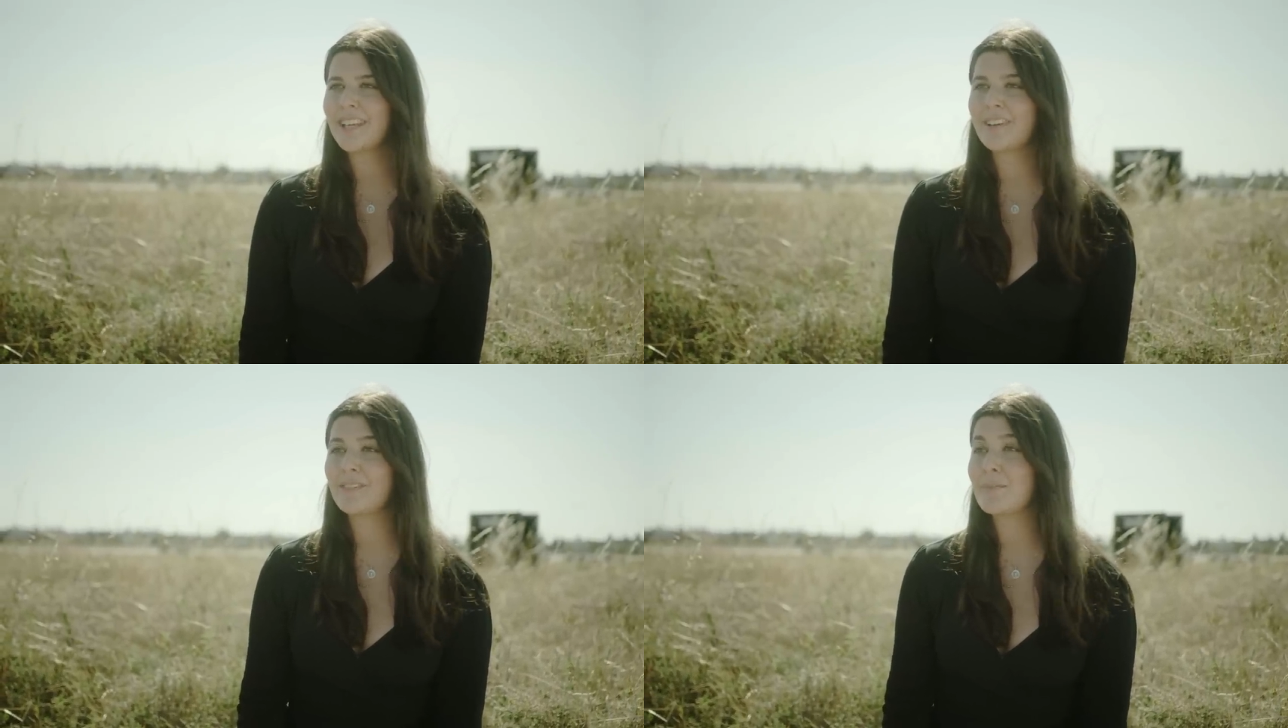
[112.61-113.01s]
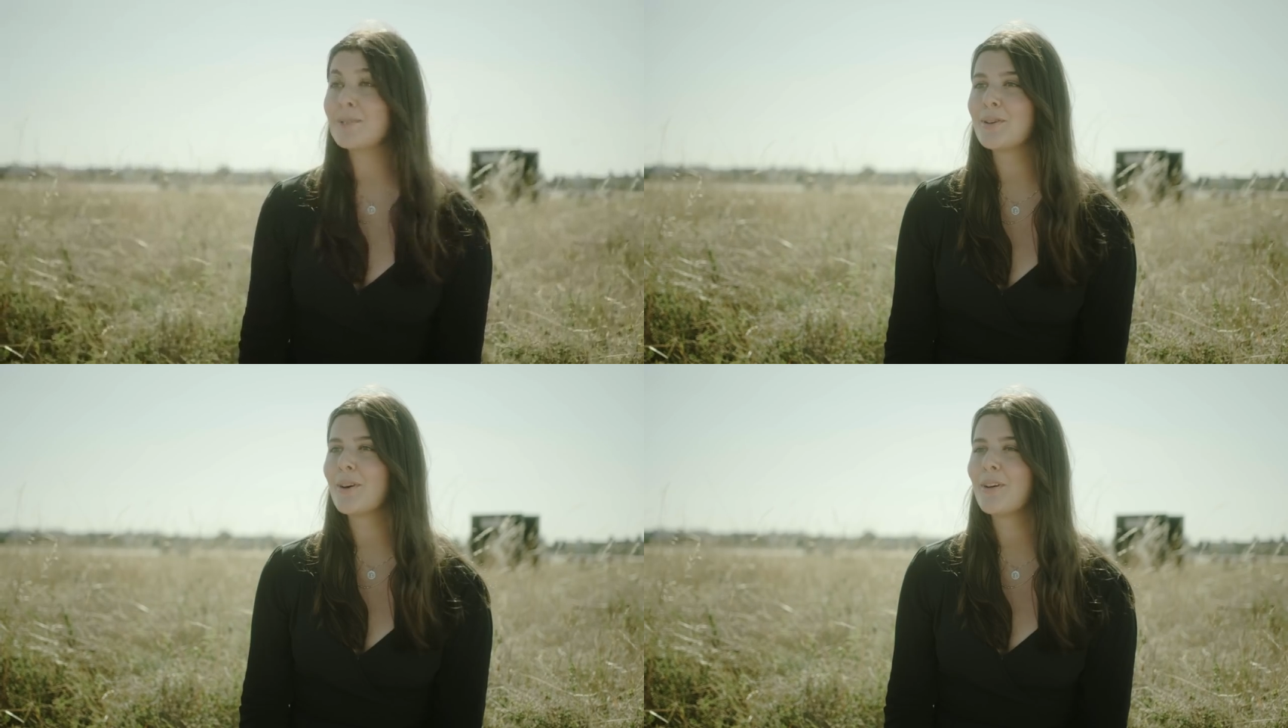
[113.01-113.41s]
irgendwie
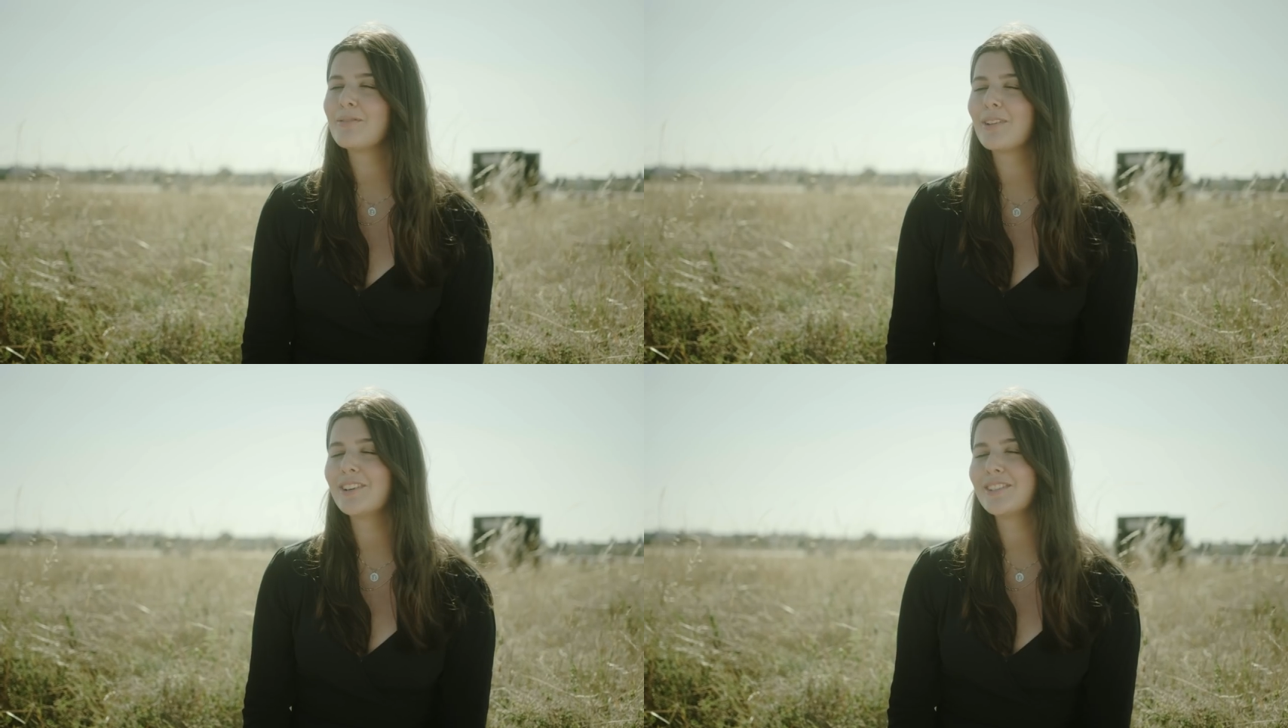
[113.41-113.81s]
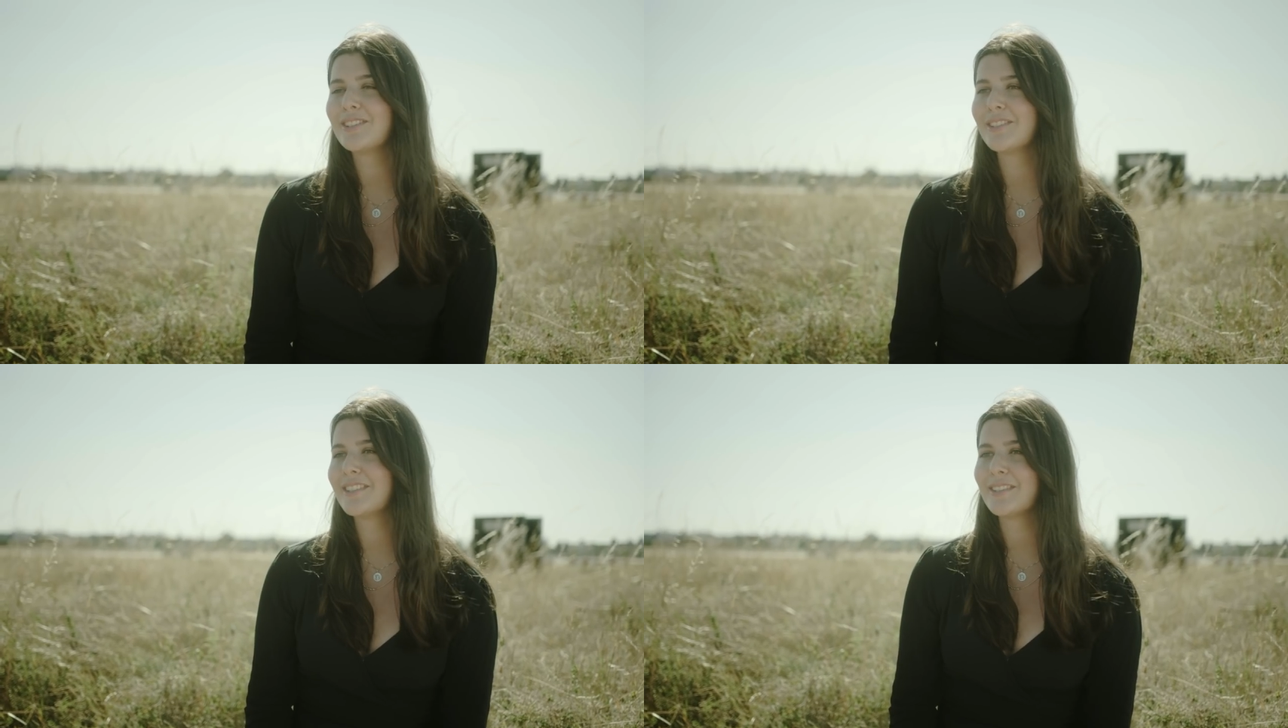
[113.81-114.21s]
mithören
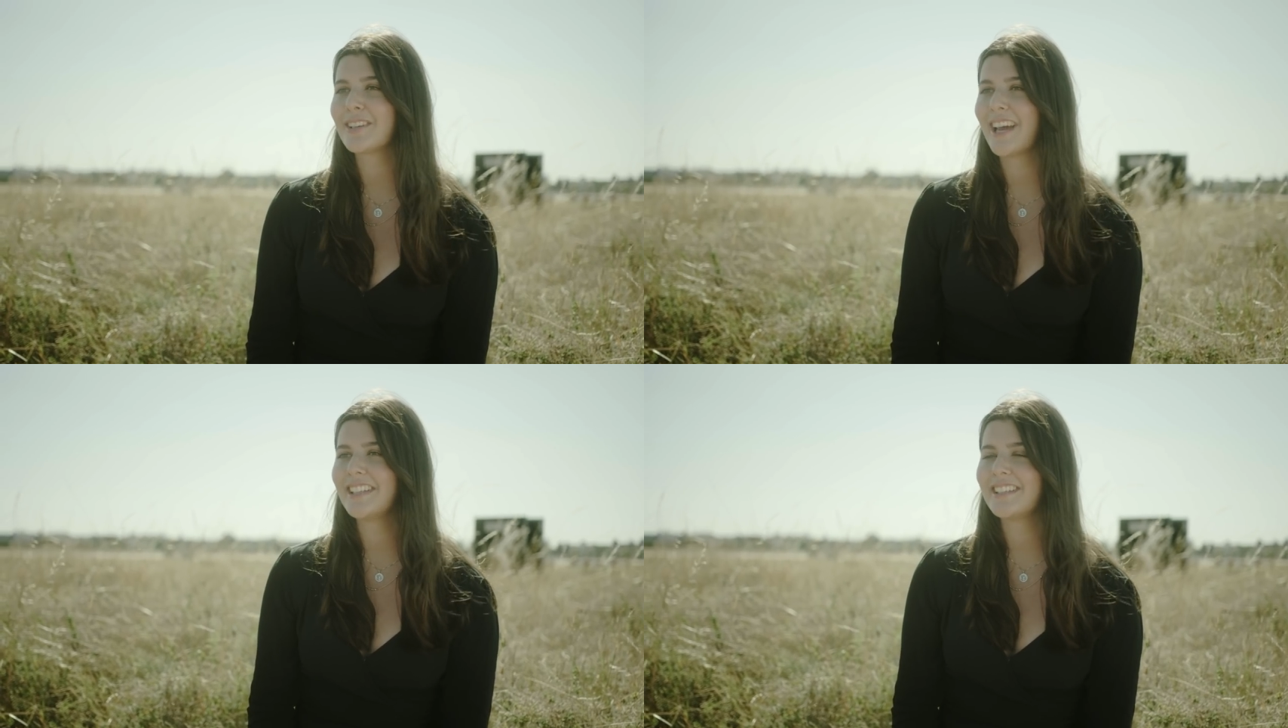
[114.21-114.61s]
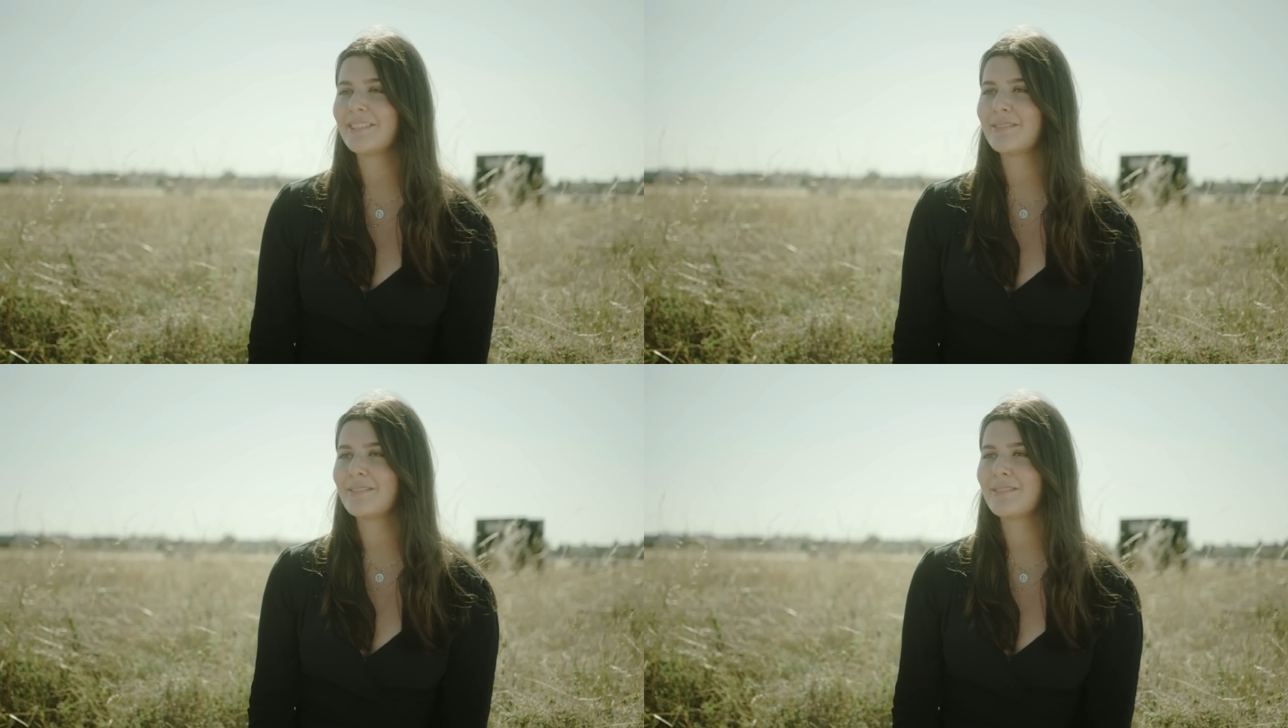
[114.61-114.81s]
wollte und es auch gar nicht